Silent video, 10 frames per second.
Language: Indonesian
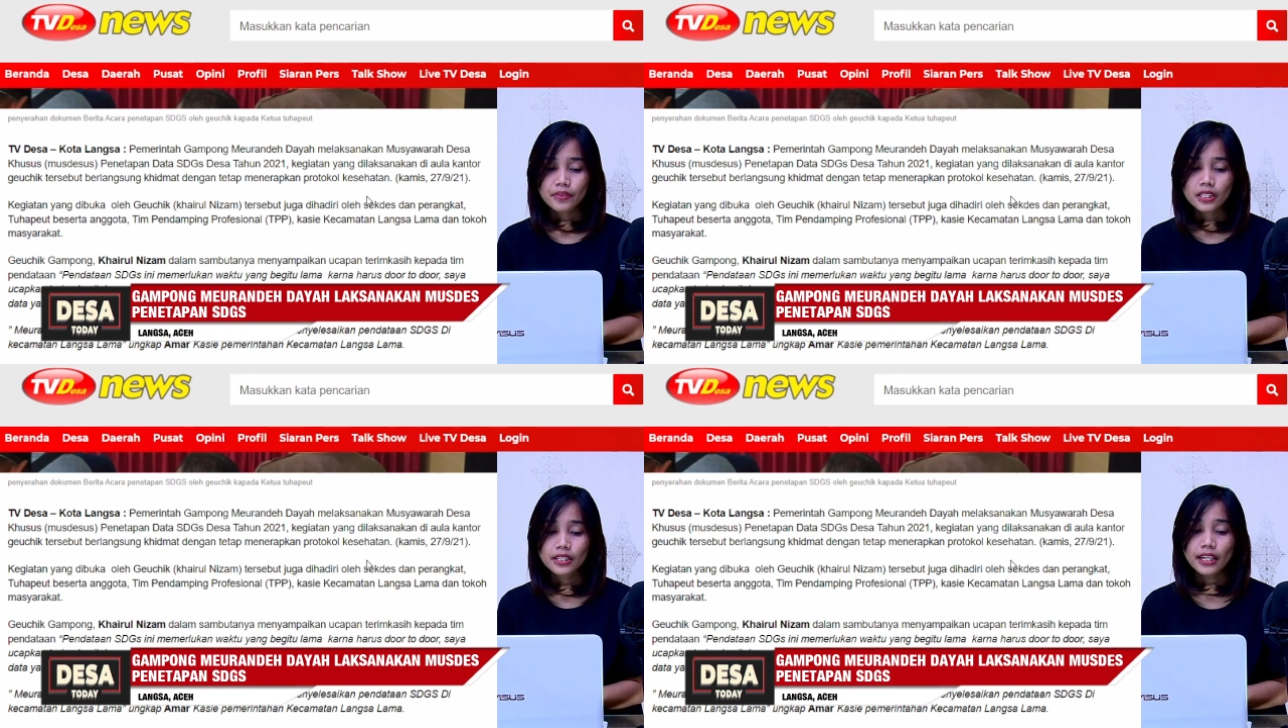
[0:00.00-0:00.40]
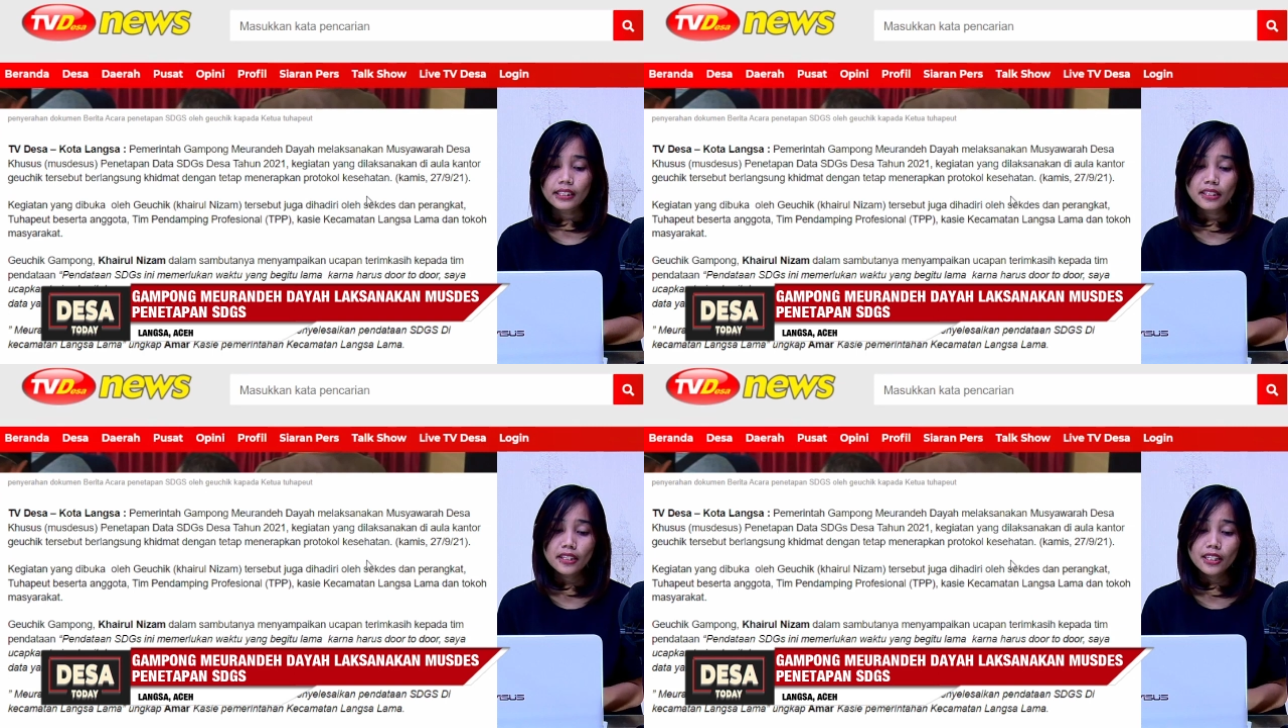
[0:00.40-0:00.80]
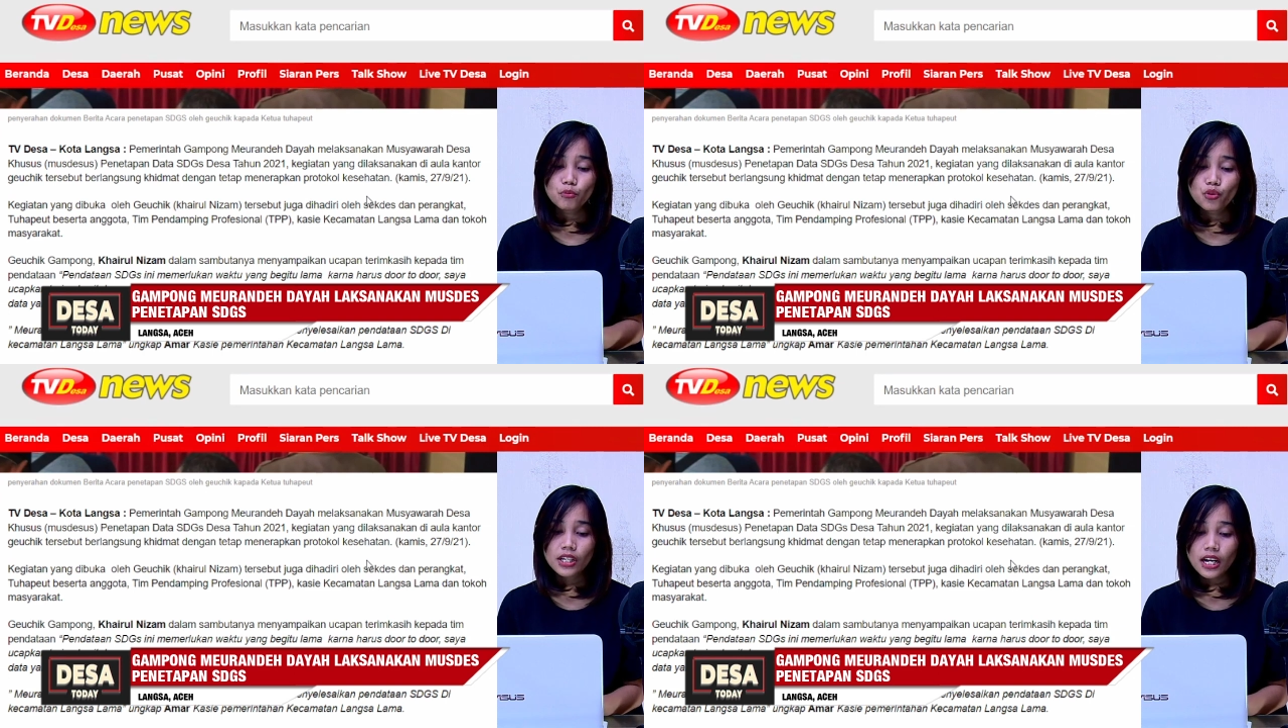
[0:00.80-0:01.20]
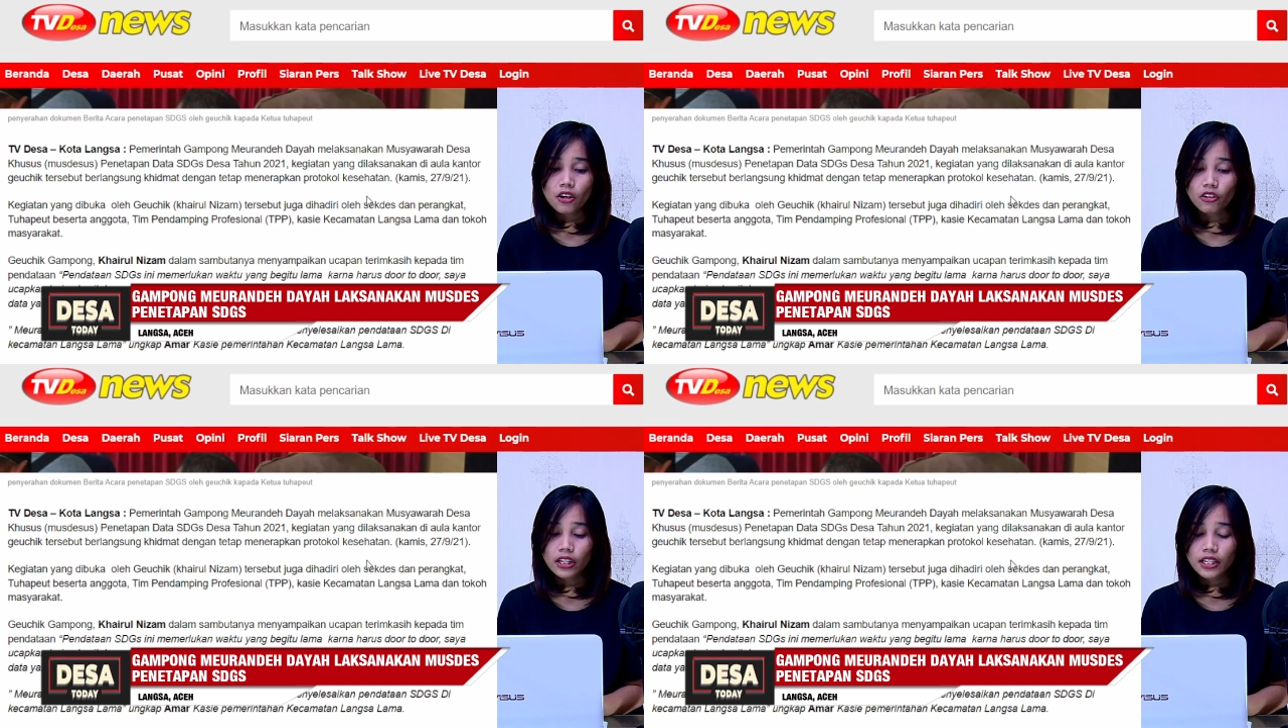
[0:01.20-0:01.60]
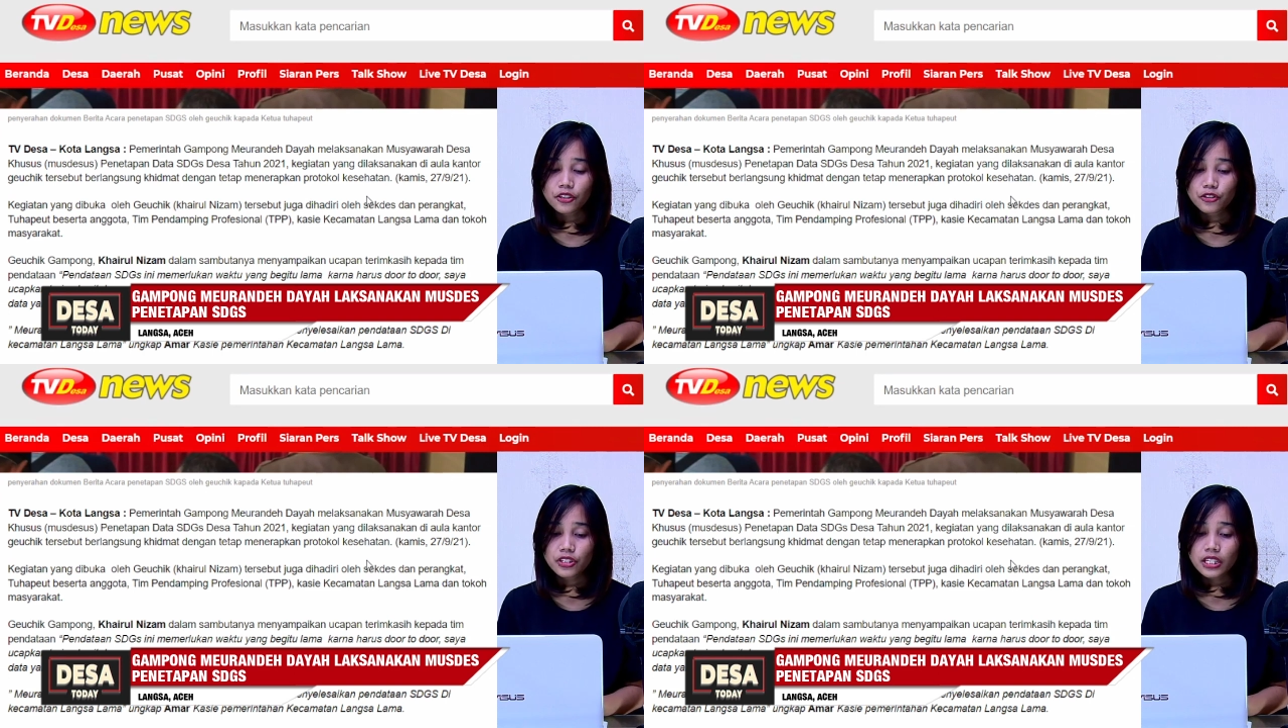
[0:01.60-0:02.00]
Kegiatan yang dibuka oleh
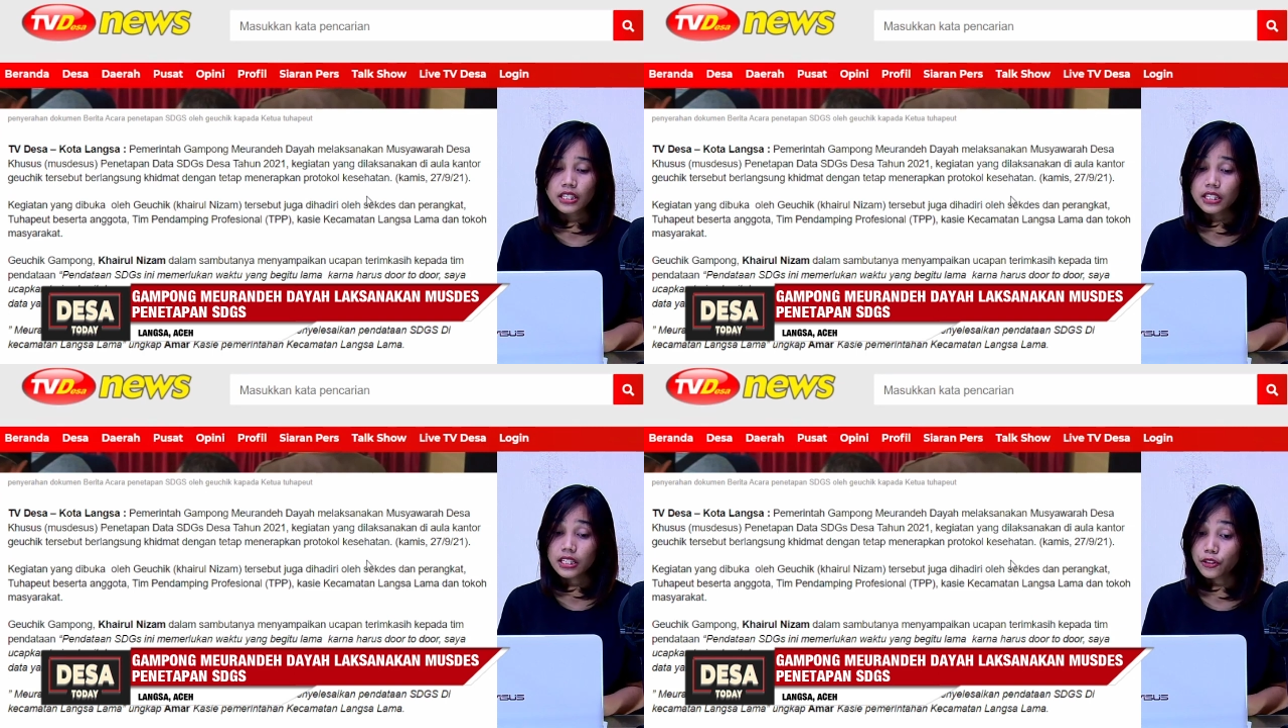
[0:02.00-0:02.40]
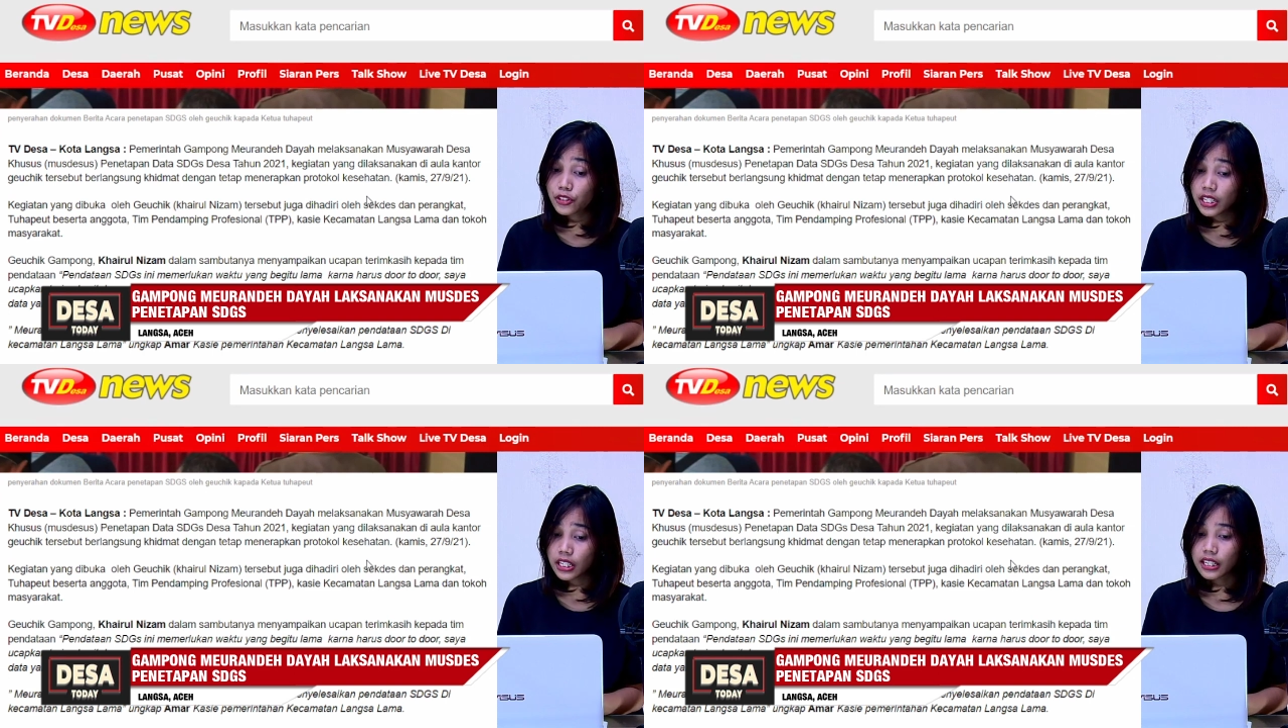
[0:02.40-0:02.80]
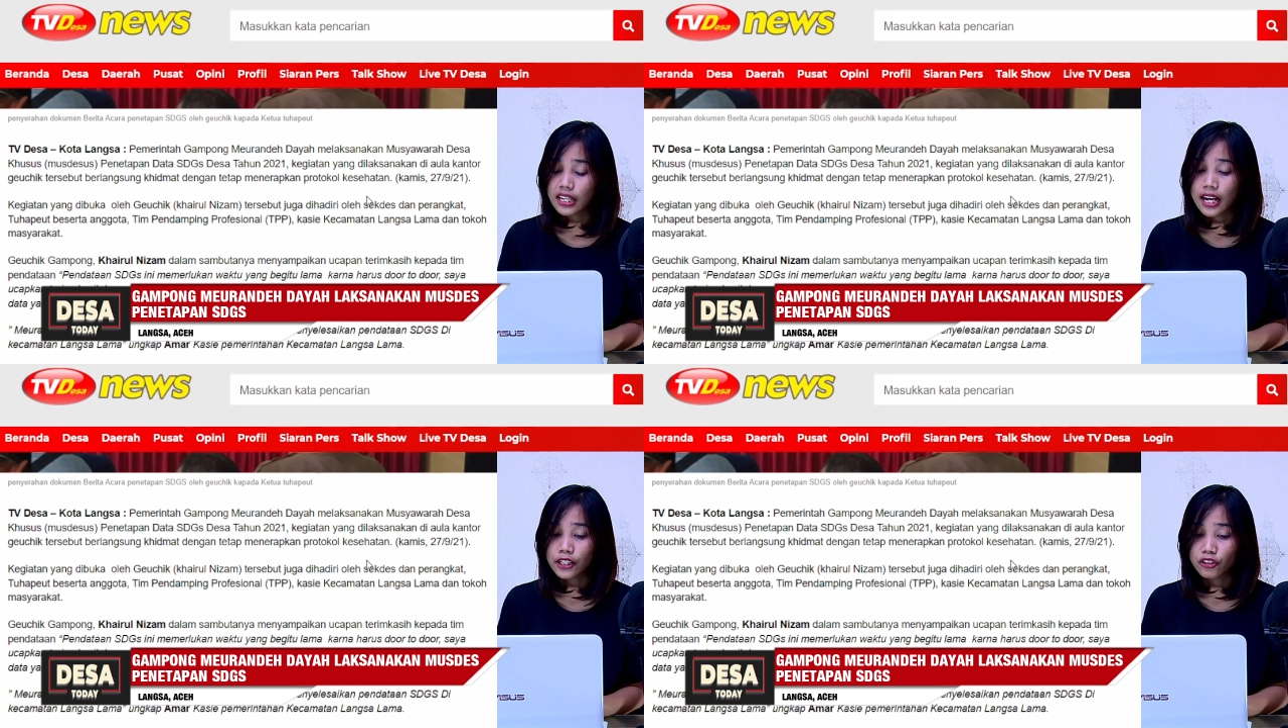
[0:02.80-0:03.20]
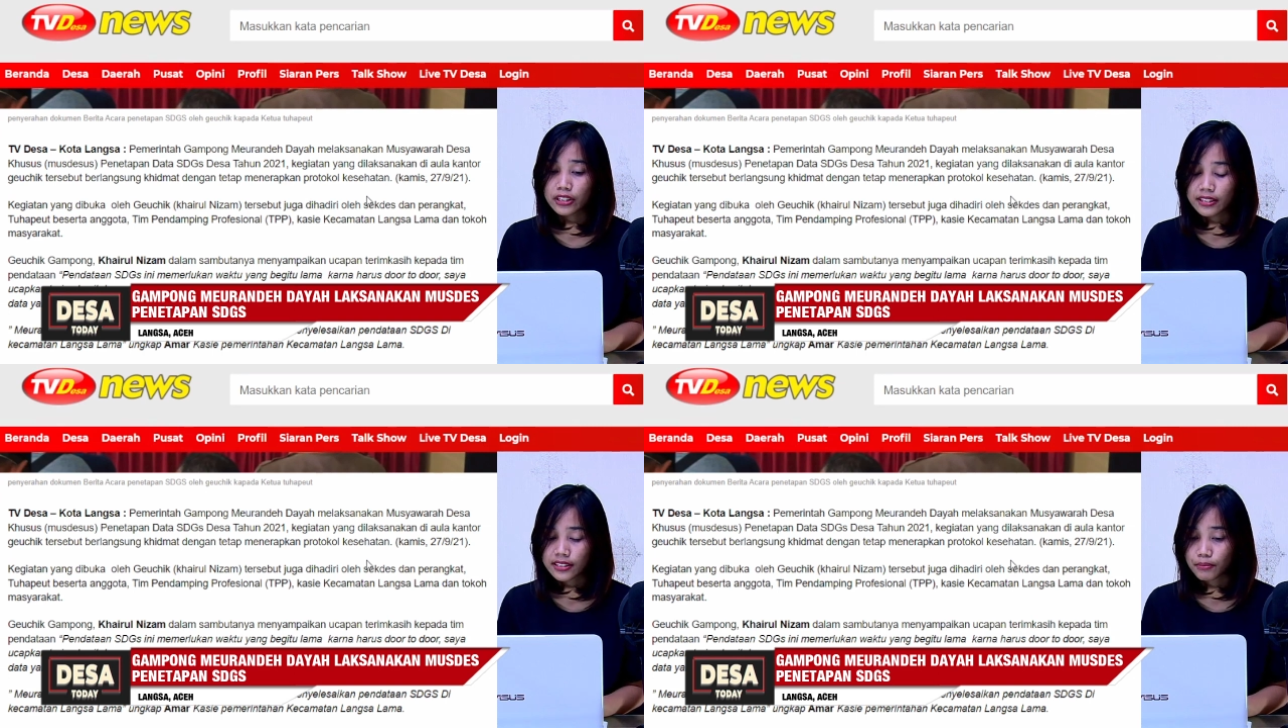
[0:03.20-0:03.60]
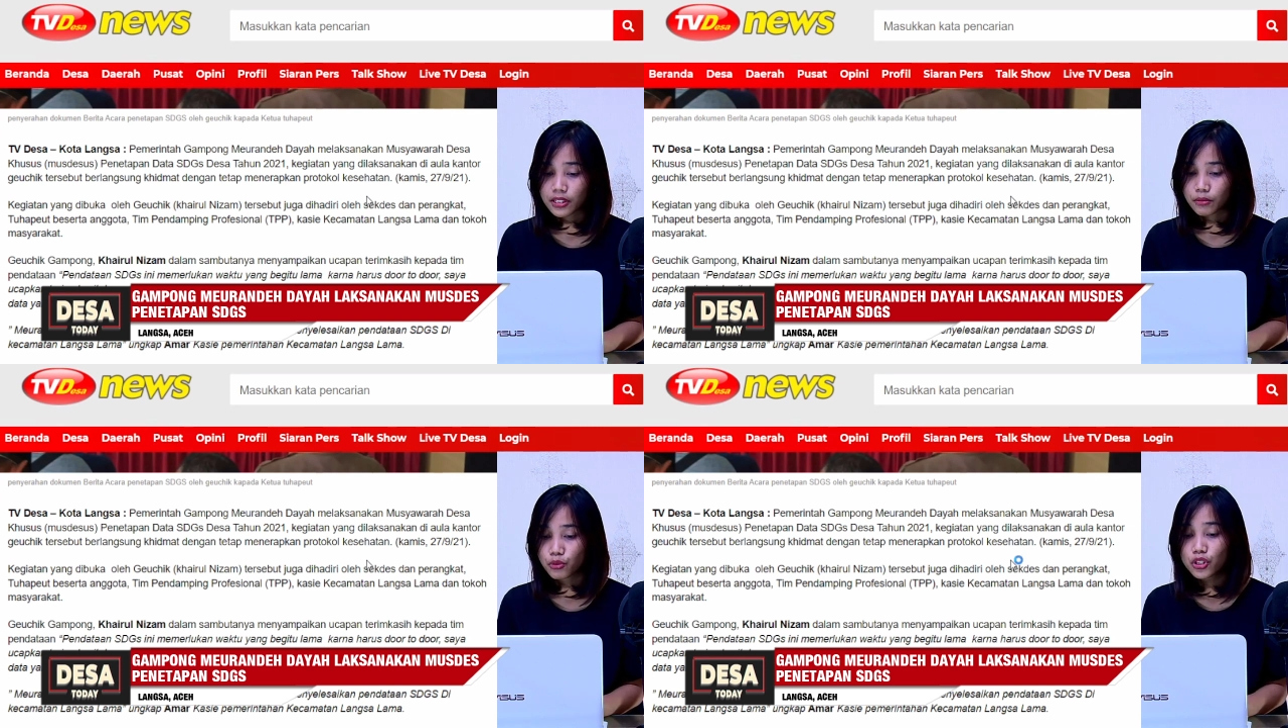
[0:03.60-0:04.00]
Gucik Gucik Hairul Nisam
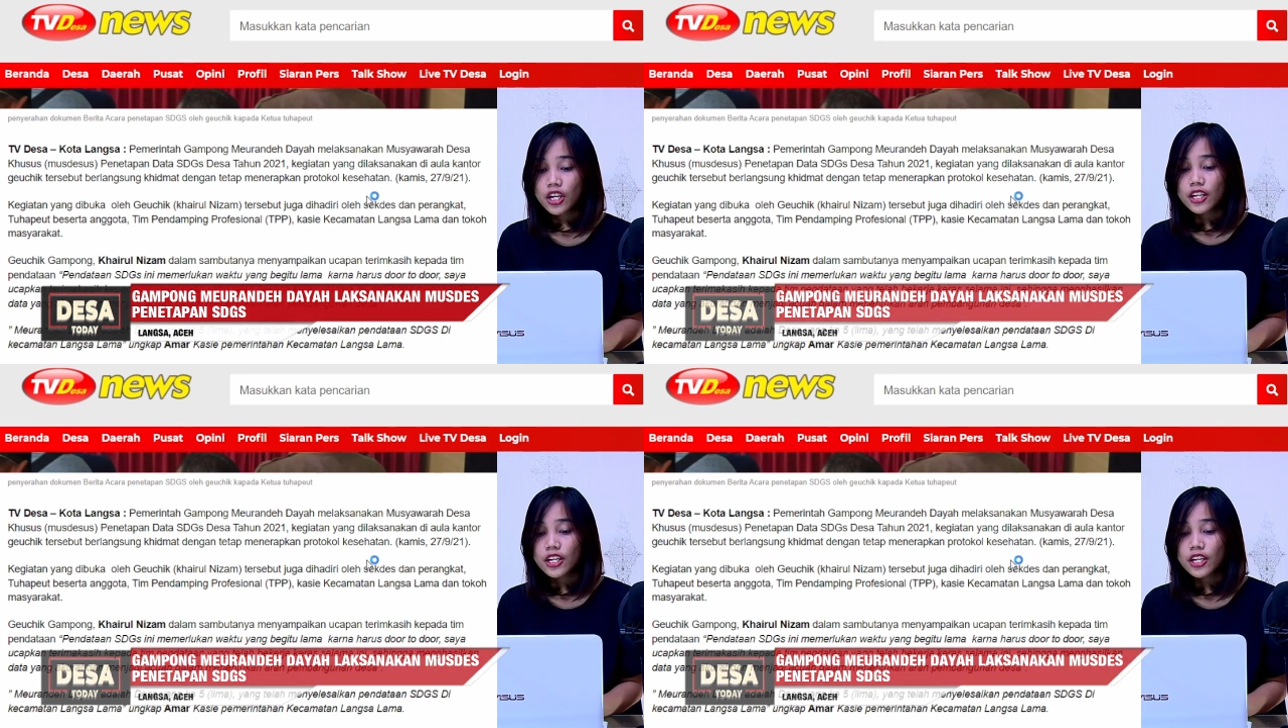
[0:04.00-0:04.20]
tersebut